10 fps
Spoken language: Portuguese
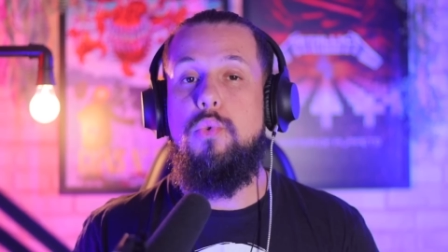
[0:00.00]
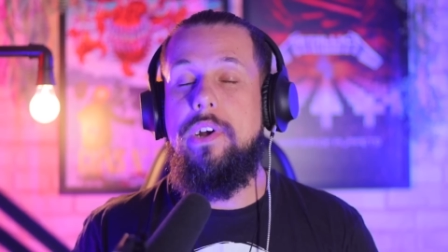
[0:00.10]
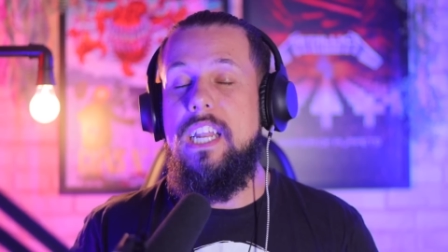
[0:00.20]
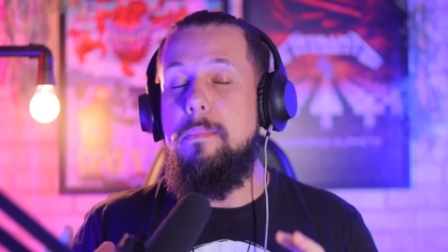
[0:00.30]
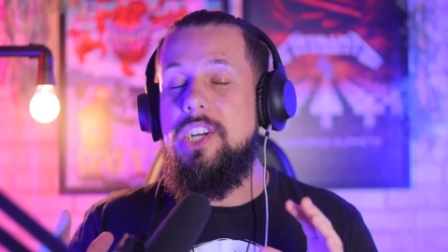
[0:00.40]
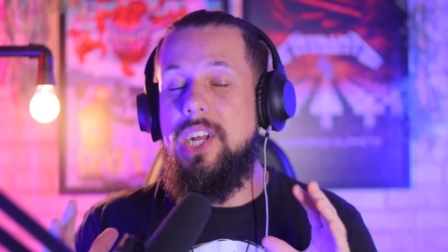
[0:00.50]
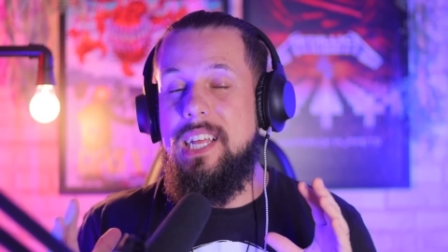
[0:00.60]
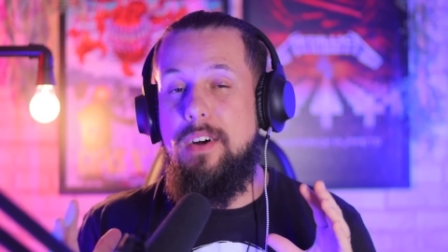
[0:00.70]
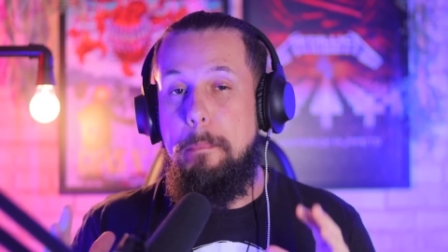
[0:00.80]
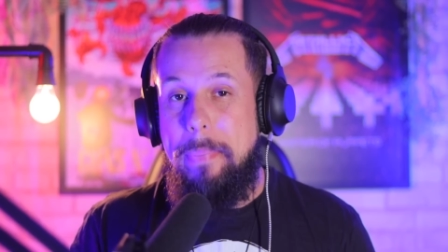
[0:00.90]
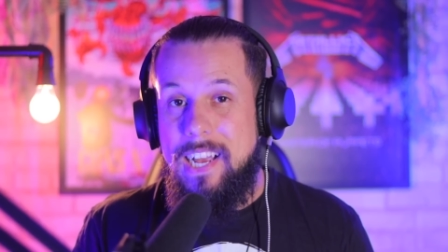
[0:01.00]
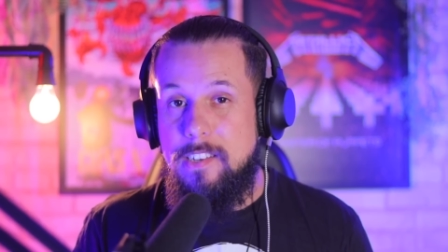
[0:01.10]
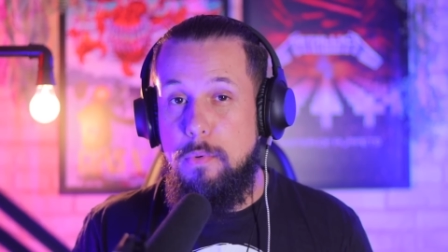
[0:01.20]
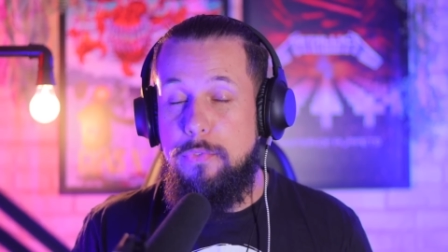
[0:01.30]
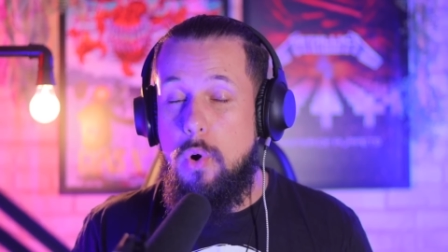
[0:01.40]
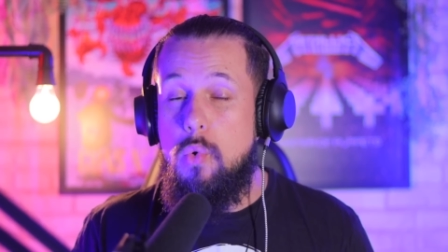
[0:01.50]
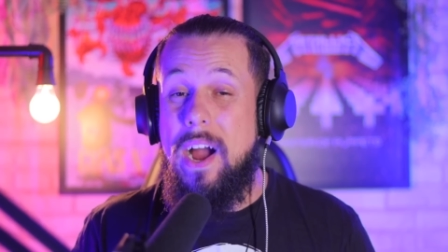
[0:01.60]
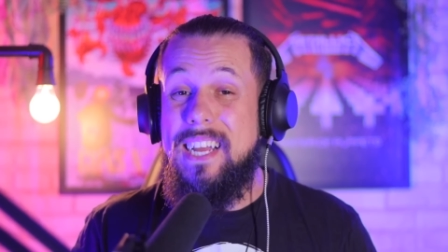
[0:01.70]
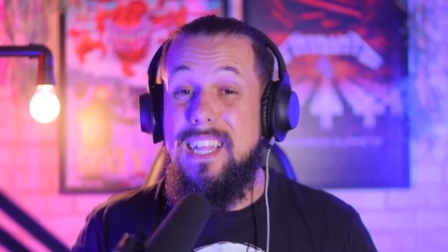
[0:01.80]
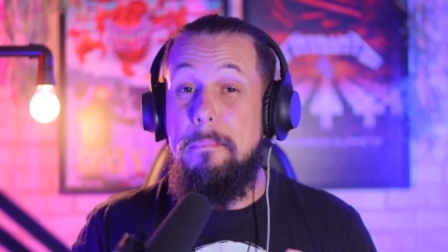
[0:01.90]
E o clima que já estava péssimo ficou com
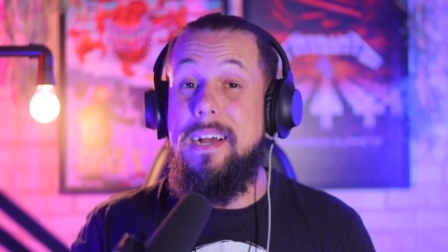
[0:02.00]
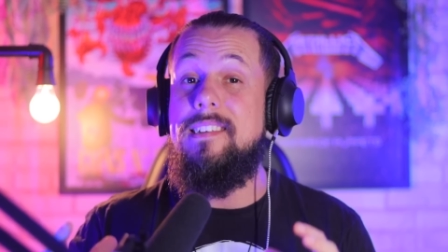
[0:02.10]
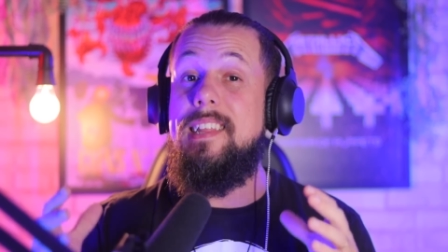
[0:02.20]
ainda mais